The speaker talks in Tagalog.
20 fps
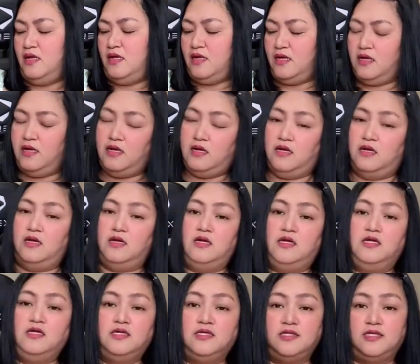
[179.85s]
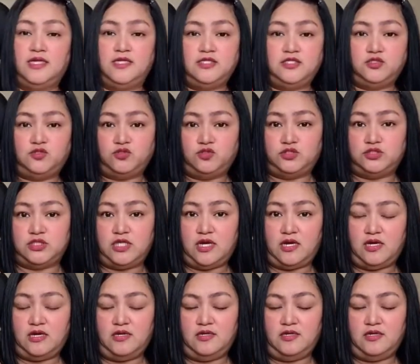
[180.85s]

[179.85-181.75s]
ah, uh, ganito siya.